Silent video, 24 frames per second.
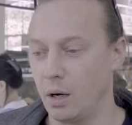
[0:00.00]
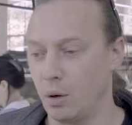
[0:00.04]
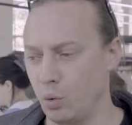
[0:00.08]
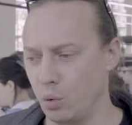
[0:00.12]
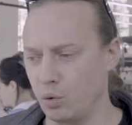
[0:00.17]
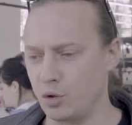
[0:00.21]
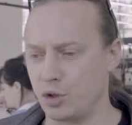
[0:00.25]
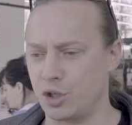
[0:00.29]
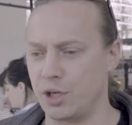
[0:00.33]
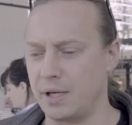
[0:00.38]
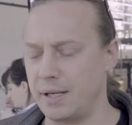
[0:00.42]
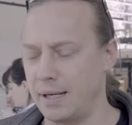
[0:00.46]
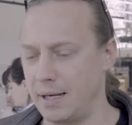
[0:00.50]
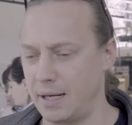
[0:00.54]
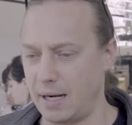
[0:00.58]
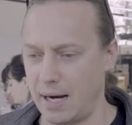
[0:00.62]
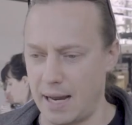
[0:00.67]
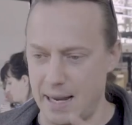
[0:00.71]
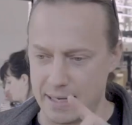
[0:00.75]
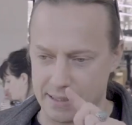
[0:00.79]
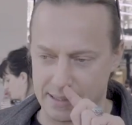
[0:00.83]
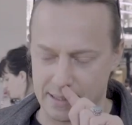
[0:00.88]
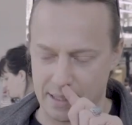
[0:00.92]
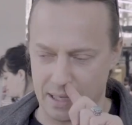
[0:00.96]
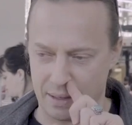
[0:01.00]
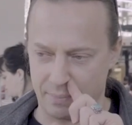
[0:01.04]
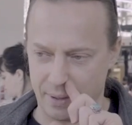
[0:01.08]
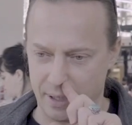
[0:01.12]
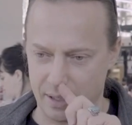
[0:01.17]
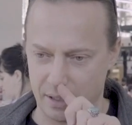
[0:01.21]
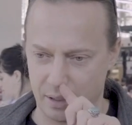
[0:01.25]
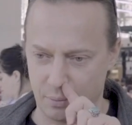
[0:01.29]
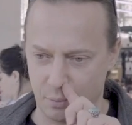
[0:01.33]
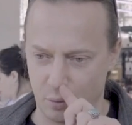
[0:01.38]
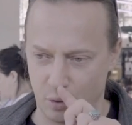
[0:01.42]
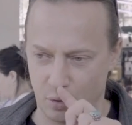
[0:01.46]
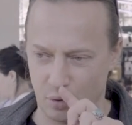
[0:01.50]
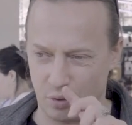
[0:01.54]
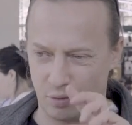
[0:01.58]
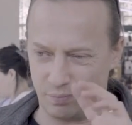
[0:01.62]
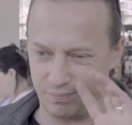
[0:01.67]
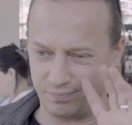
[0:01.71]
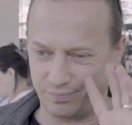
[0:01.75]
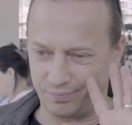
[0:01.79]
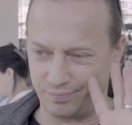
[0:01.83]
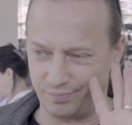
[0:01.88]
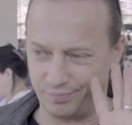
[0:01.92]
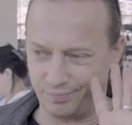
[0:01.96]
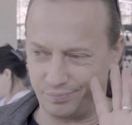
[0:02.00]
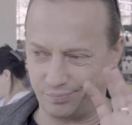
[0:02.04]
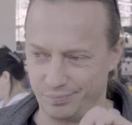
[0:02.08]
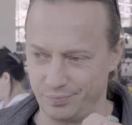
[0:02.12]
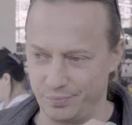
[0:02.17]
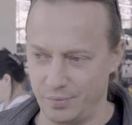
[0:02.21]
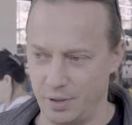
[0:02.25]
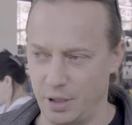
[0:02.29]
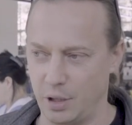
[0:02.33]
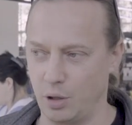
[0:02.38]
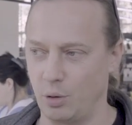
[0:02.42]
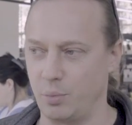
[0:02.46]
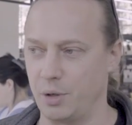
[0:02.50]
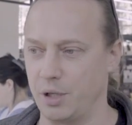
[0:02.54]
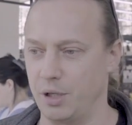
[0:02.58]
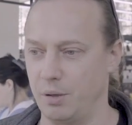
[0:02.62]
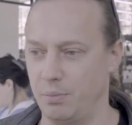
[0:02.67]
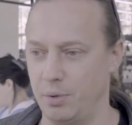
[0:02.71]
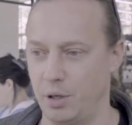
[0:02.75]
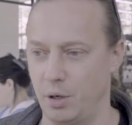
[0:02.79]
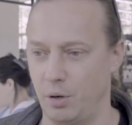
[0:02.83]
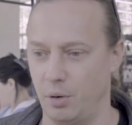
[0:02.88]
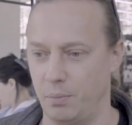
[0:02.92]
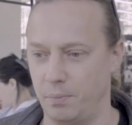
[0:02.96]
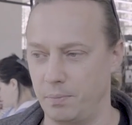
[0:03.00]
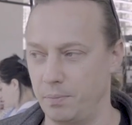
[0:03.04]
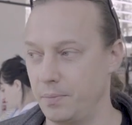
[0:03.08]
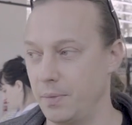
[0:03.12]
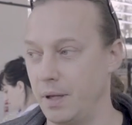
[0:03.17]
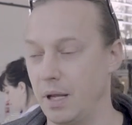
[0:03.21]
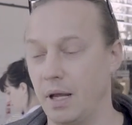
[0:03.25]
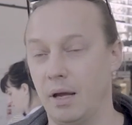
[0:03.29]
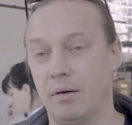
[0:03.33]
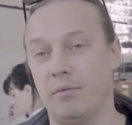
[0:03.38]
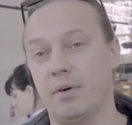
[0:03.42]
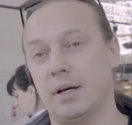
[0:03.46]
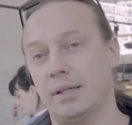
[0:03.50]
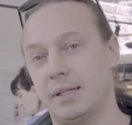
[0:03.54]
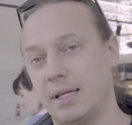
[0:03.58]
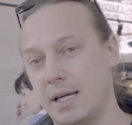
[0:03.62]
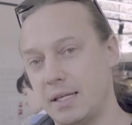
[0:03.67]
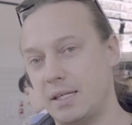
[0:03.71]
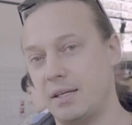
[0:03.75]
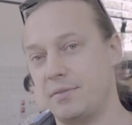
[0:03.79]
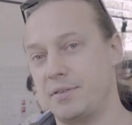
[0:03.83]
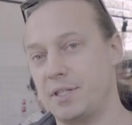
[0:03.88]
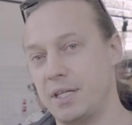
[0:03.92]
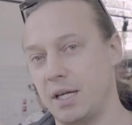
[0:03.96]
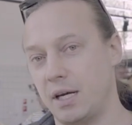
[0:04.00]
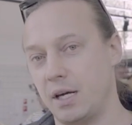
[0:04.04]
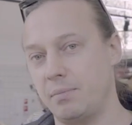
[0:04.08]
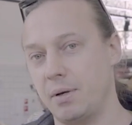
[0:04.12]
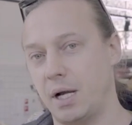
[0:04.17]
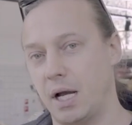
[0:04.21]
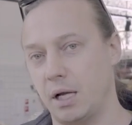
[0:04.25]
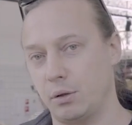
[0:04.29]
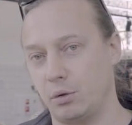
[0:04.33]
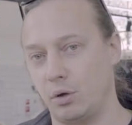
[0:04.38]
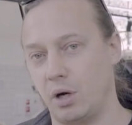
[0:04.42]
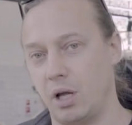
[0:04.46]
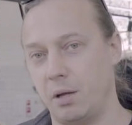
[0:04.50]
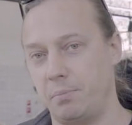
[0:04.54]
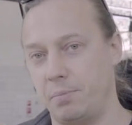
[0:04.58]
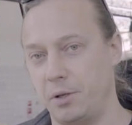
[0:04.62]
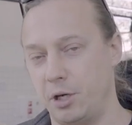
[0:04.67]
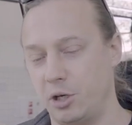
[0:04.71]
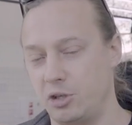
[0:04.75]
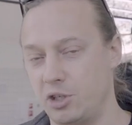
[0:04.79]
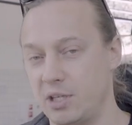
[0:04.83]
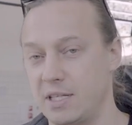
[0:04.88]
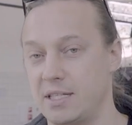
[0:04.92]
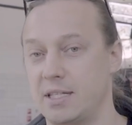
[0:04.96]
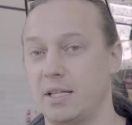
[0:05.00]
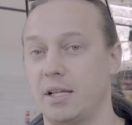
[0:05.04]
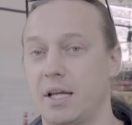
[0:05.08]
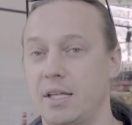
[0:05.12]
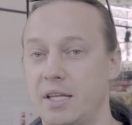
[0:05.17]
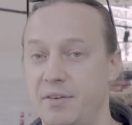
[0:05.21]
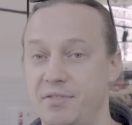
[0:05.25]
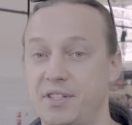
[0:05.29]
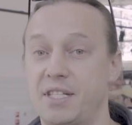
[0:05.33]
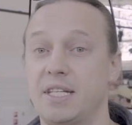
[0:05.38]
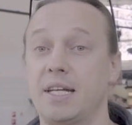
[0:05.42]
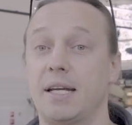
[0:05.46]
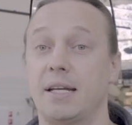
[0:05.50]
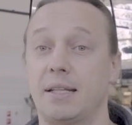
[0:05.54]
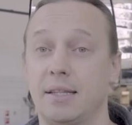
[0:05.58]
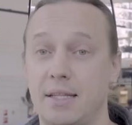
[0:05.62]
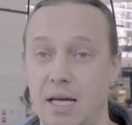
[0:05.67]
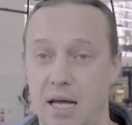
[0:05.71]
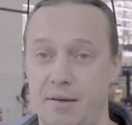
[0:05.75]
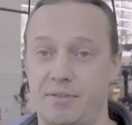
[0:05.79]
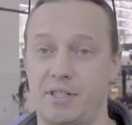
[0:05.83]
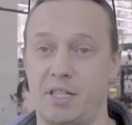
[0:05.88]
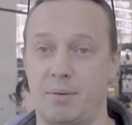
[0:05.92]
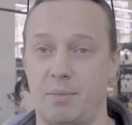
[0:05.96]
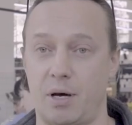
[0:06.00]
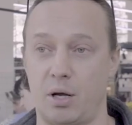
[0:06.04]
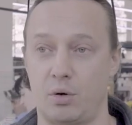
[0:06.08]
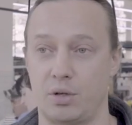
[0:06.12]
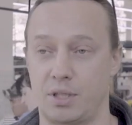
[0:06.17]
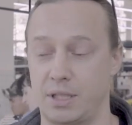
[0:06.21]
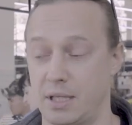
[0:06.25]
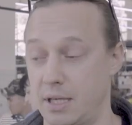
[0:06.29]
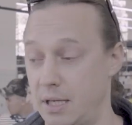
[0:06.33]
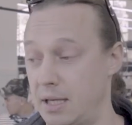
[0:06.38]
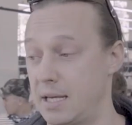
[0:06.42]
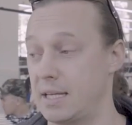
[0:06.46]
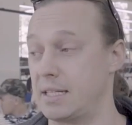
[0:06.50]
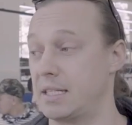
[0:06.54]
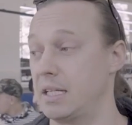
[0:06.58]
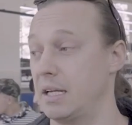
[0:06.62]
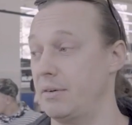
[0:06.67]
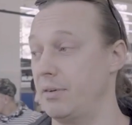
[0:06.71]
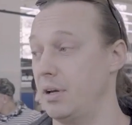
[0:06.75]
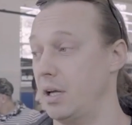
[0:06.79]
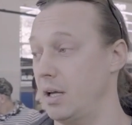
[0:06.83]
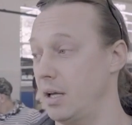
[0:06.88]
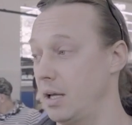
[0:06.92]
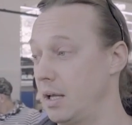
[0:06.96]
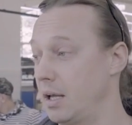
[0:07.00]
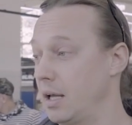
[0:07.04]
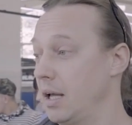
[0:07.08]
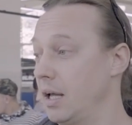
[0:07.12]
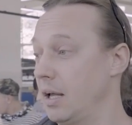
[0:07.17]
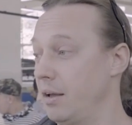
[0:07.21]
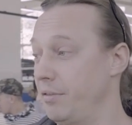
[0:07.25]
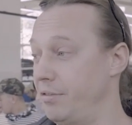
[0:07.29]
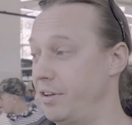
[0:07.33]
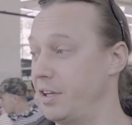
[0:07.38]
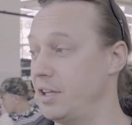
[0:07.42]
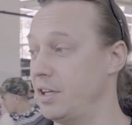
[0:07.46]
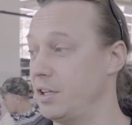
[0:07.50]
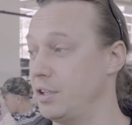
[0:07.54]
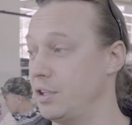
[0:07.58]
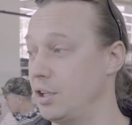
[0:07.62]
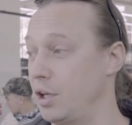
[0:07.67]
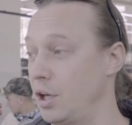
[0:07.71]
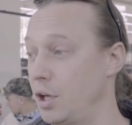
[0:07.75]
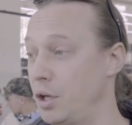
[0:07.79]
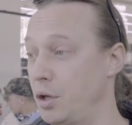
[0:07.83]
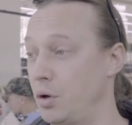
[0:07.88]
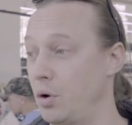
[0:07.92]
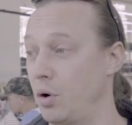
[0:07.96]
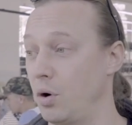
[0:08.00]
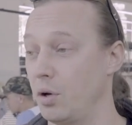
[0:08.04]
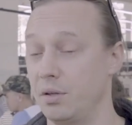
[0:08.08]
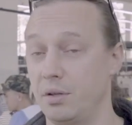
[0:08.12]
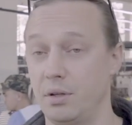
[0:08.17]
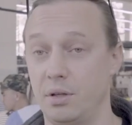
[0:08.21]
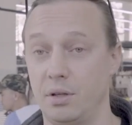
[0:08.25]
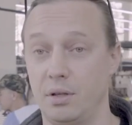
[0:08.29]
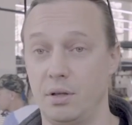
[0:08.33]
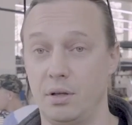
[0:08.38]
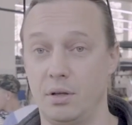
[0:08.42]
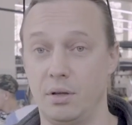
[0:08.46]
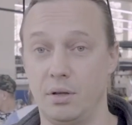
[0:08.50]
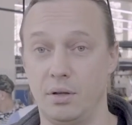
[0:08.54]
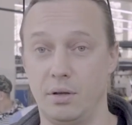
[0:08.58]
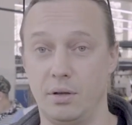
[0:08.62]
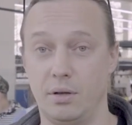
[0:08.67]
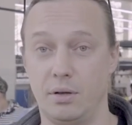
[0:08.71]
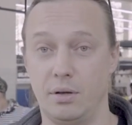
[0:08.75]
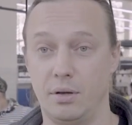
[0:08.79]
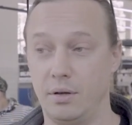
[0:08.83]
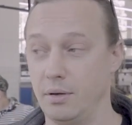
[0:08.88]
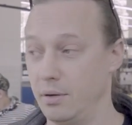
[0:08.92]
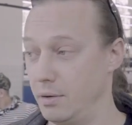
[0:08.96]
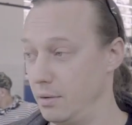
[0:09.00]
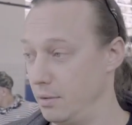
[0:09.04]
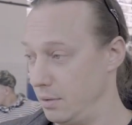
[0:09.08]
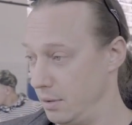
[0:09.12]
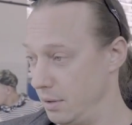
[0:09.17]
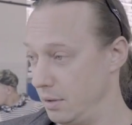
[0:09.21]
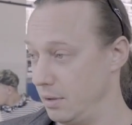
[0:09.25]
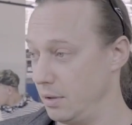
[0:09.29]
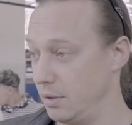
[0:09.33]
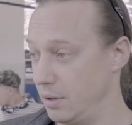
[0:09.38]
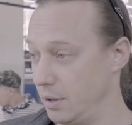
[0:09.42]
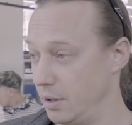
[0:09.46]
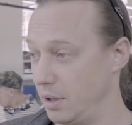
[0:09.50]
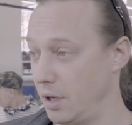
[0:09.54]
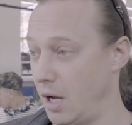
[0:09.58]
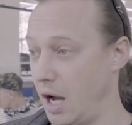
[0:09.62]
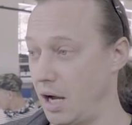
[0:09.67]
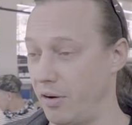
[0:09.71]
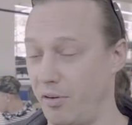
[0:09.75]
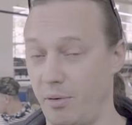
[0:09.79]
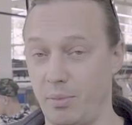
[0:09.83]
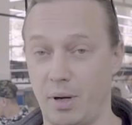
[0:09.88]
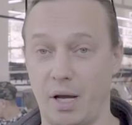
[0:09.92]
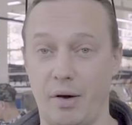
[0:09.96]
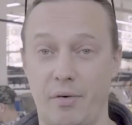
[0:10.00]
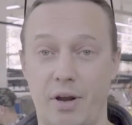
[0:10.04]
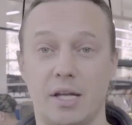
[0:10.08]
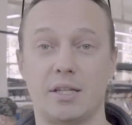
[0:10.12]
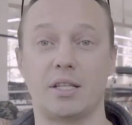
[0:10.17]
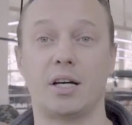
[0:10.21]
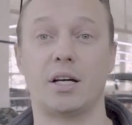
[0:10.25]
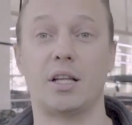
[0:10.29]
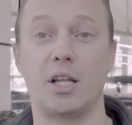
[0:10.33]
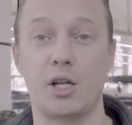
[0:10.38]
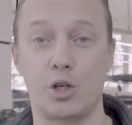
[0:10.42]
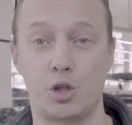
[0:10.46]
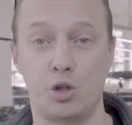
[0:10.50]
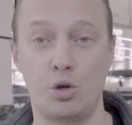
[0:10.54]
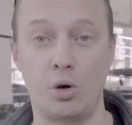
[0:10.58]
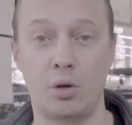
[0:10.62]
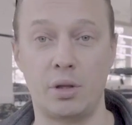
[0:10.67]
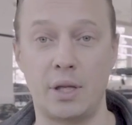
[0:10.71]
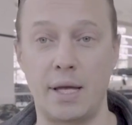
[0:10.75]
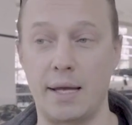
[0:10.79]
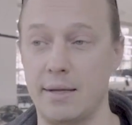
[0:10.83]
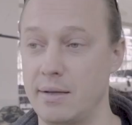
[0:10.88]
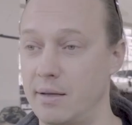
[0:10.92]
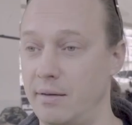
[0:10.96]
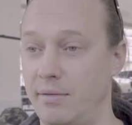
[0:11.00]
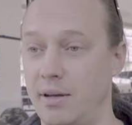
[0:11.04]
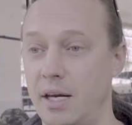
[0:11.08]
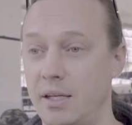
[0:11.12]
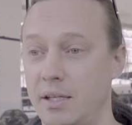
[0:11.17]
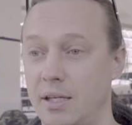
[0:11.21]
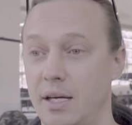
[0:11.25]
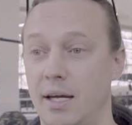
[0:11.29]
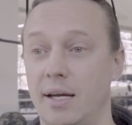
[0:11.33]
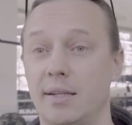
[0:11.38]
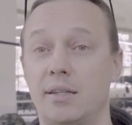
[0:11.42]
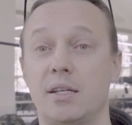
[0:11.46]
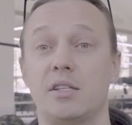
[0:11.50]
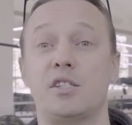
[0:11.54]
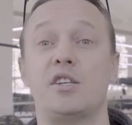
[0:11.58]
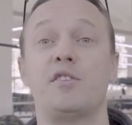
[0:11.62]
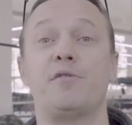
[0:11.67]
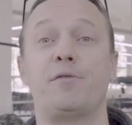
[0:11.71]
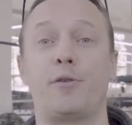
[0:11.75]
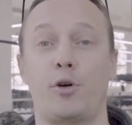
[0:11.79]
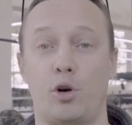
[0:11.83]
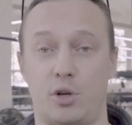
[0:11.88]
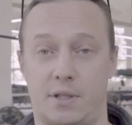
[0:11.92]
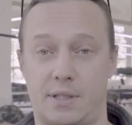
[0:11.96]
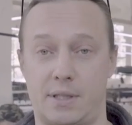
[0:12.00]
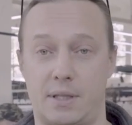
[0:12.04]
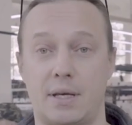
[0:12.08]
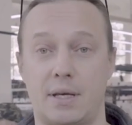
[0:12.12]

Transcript: Кунжа не красная, поэтому ее мы не берем. Вот эти все рыбы, которые я перечислил, они всегда в заморозке. Если вы видите ее, как вам говорят, охлажденная, не верьте, это дефрост,